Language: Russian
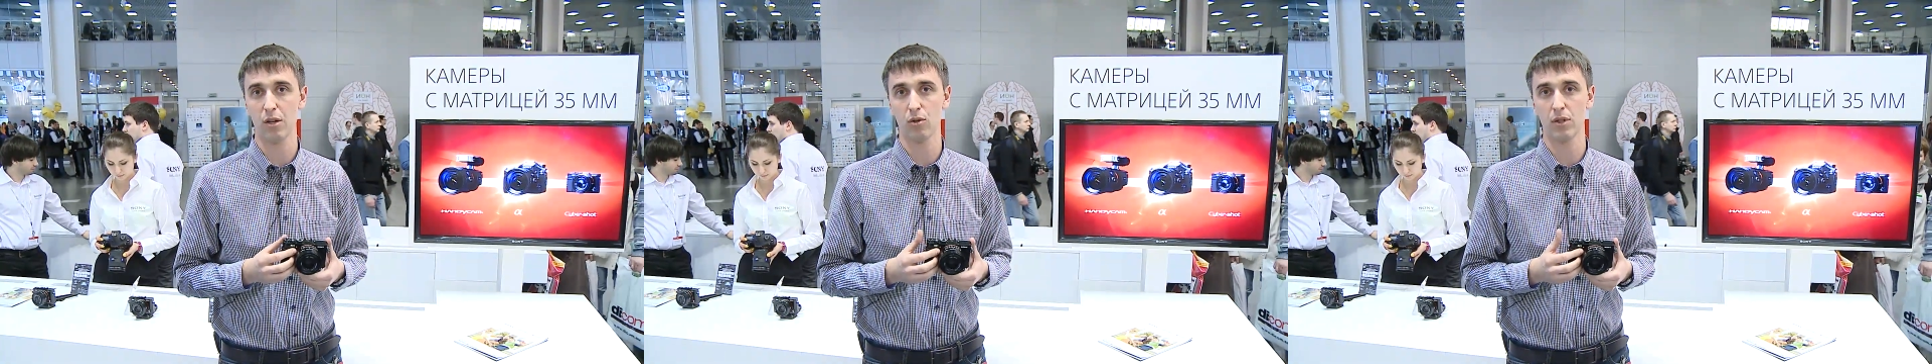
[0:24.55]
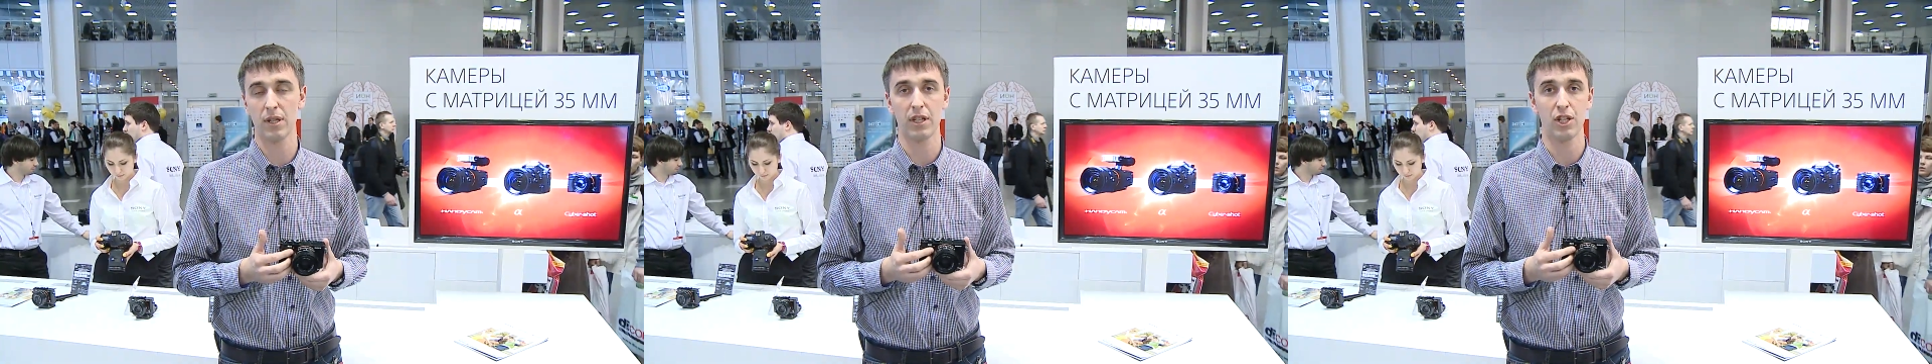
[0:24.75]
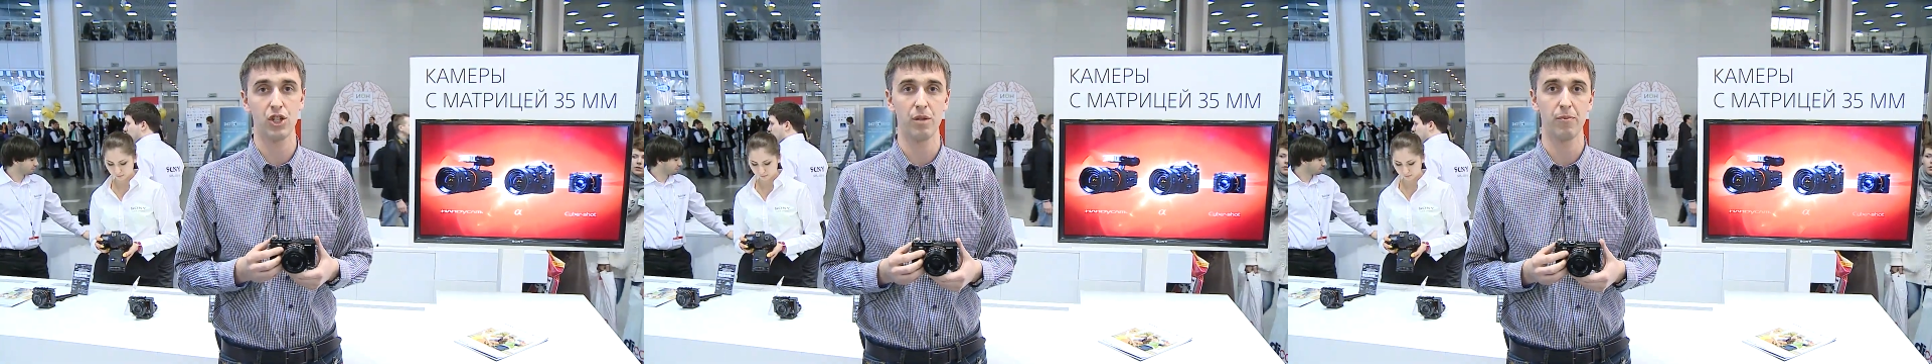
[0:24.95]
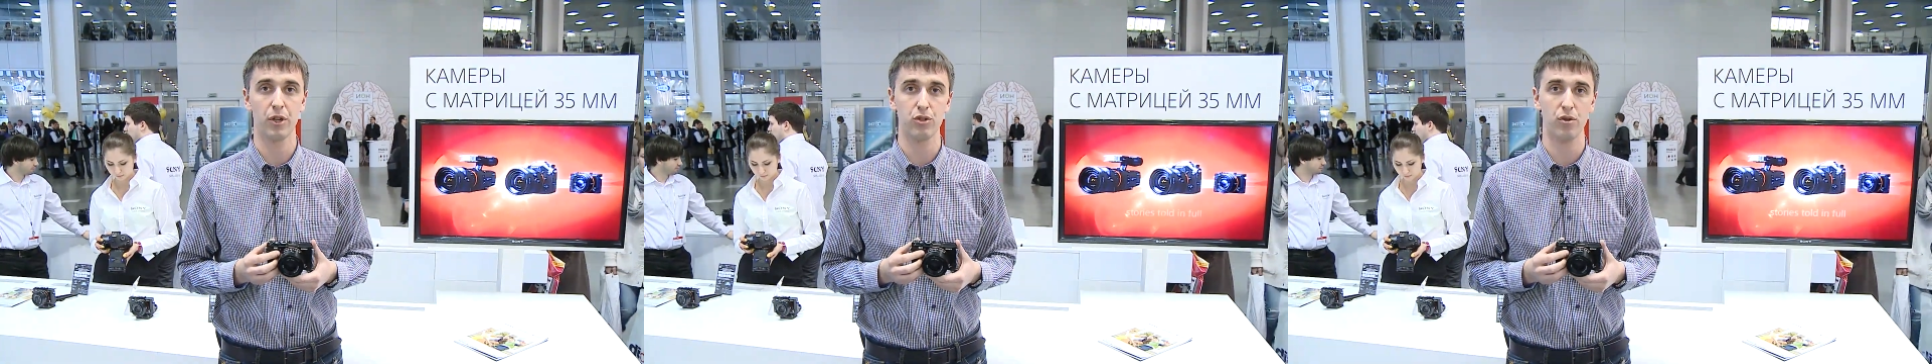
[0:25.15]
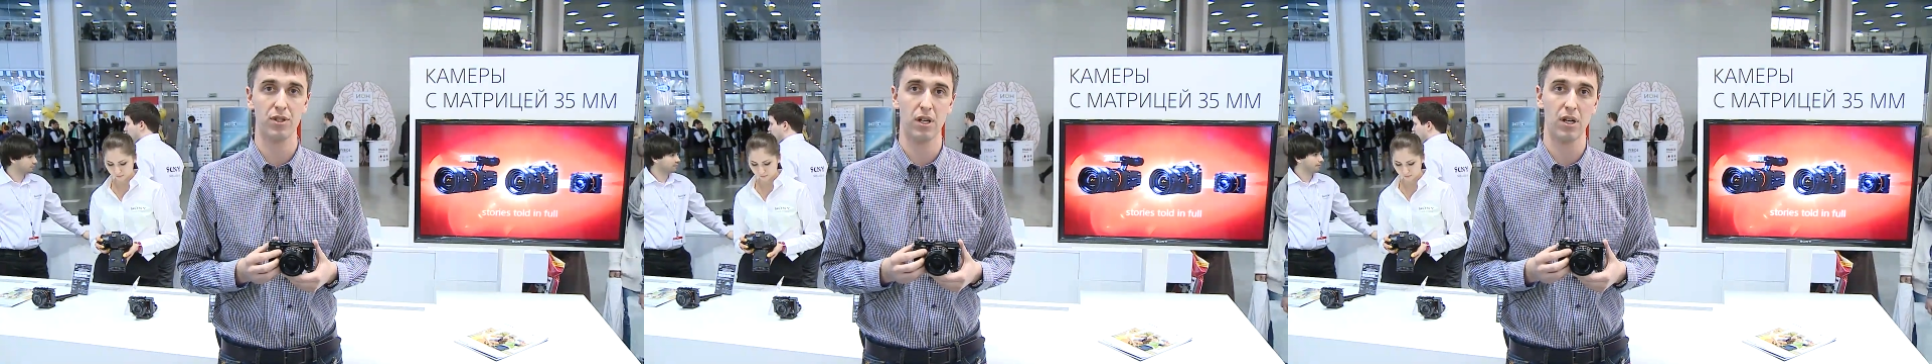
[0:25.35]
куда тащить
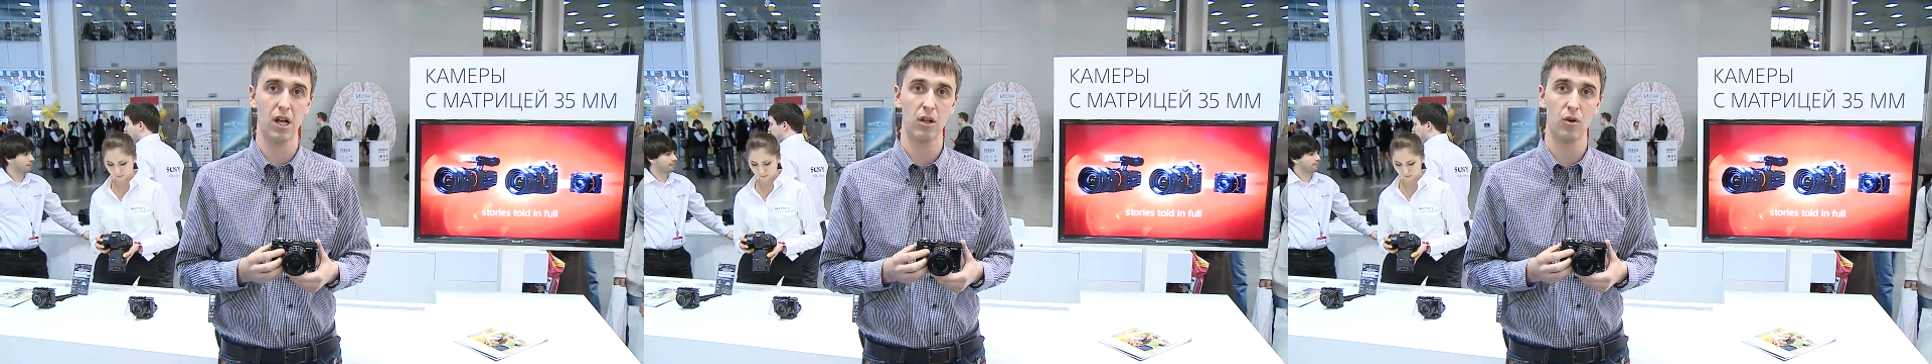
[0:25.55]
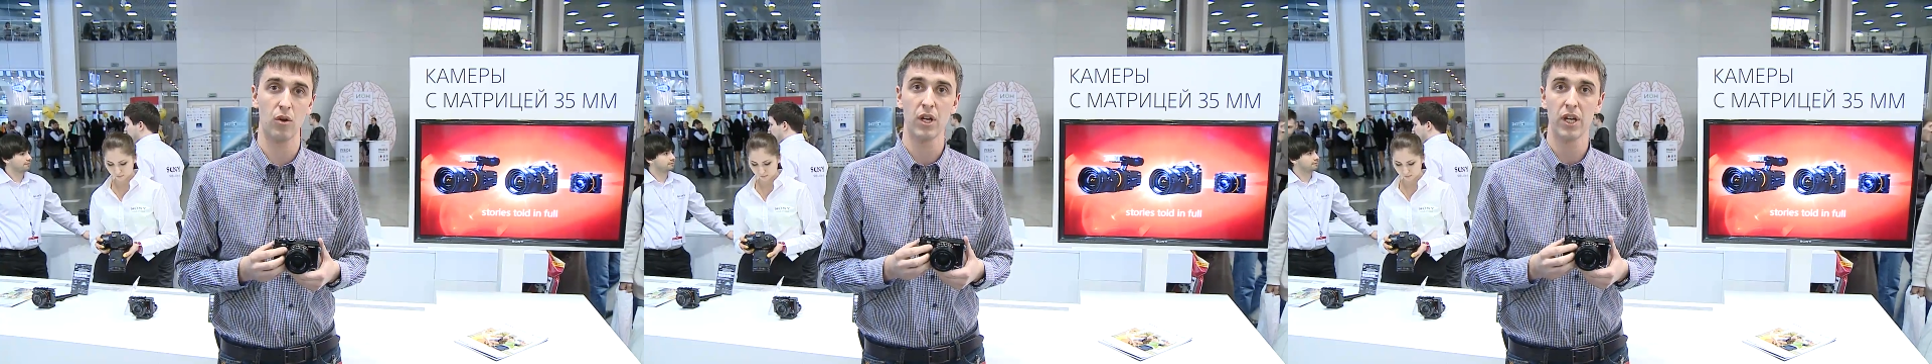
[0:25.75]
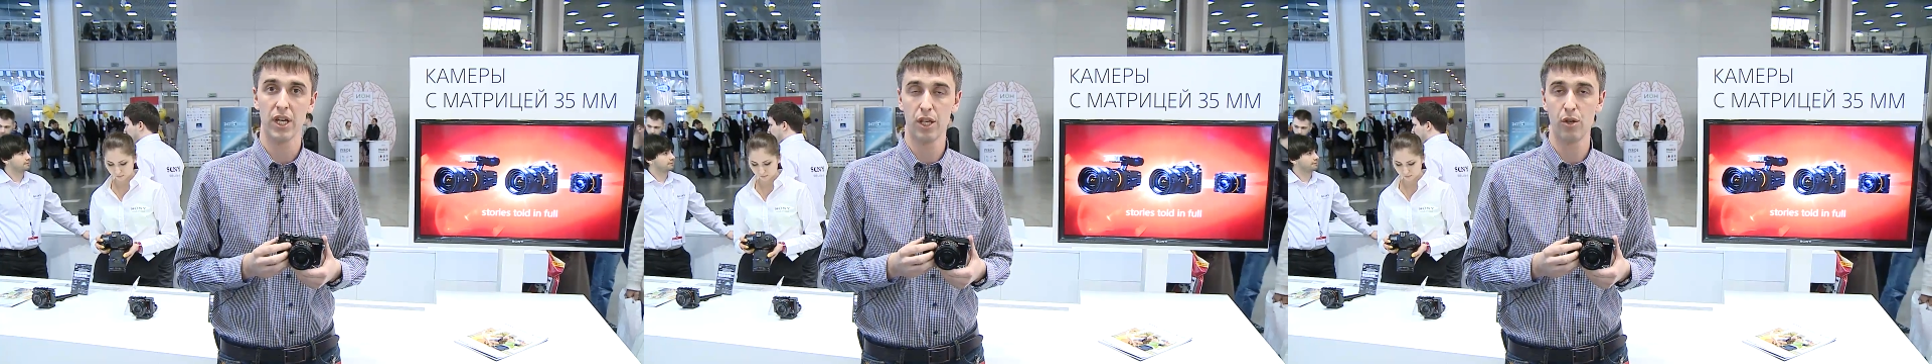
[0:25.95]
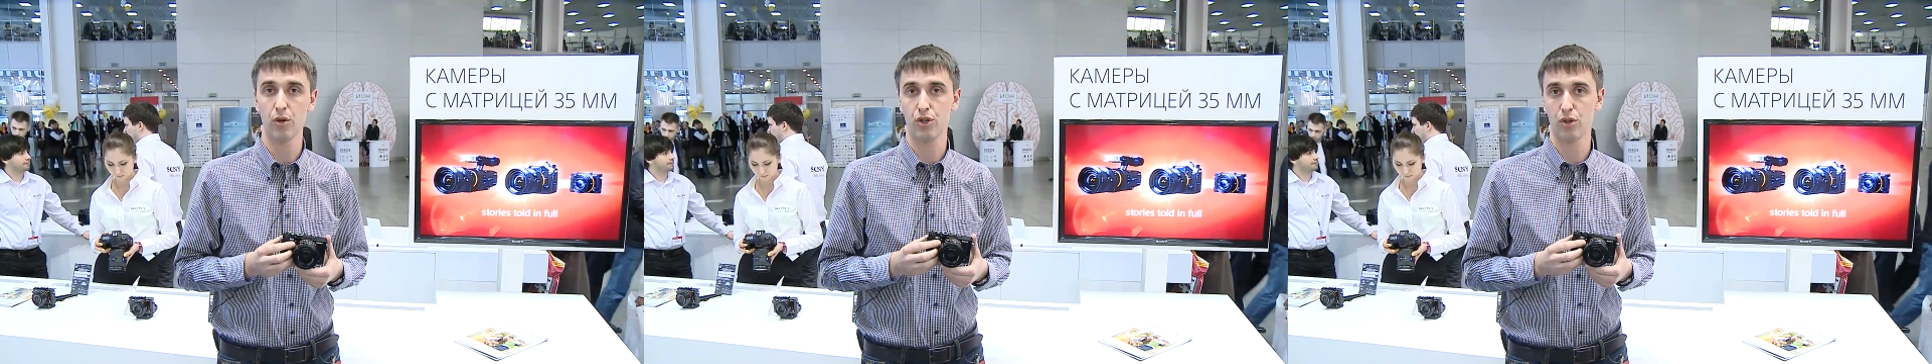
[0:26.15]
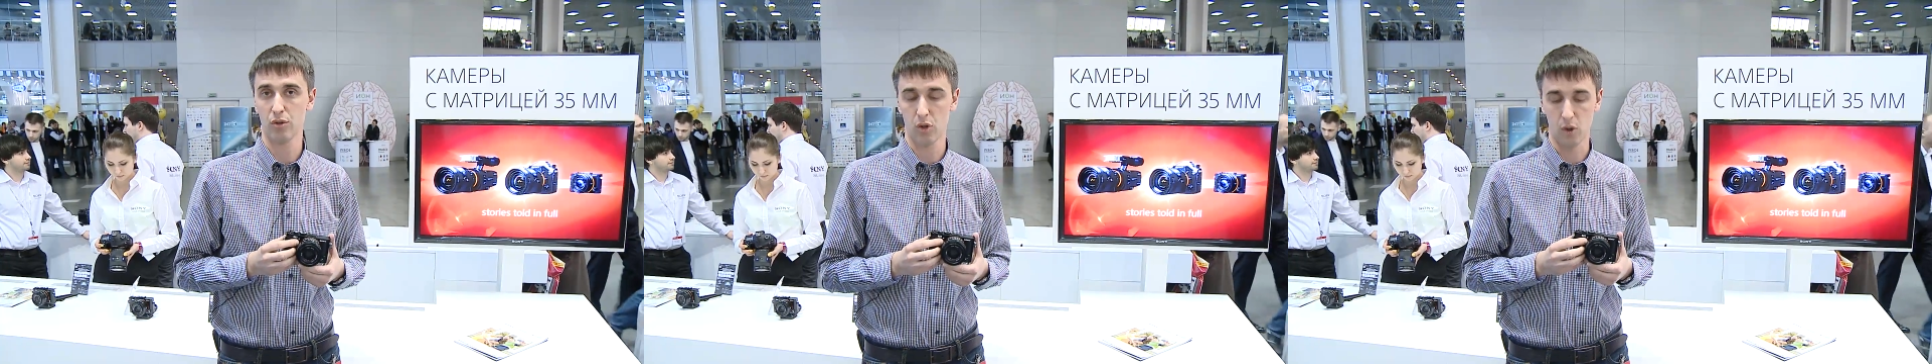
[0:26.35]
большую зеркалку не
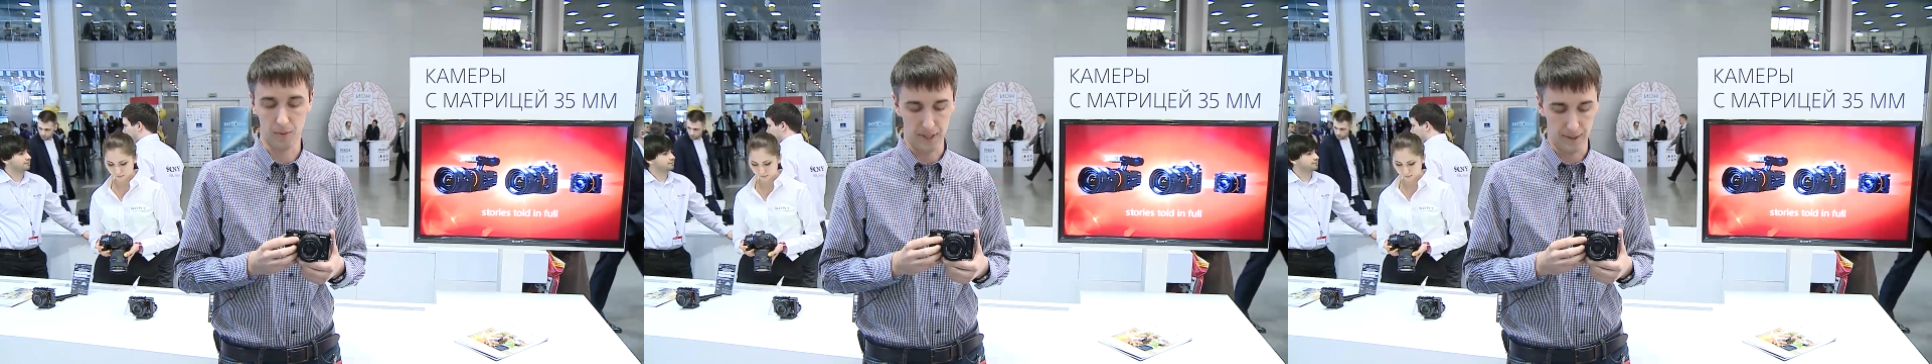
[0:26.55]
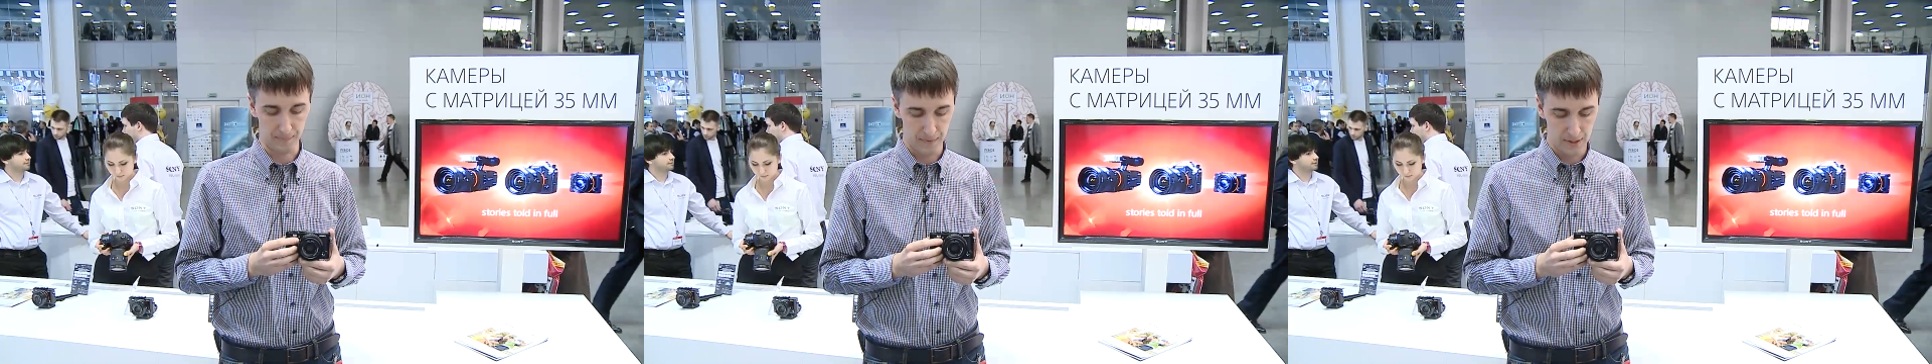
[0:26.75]
очень удобно.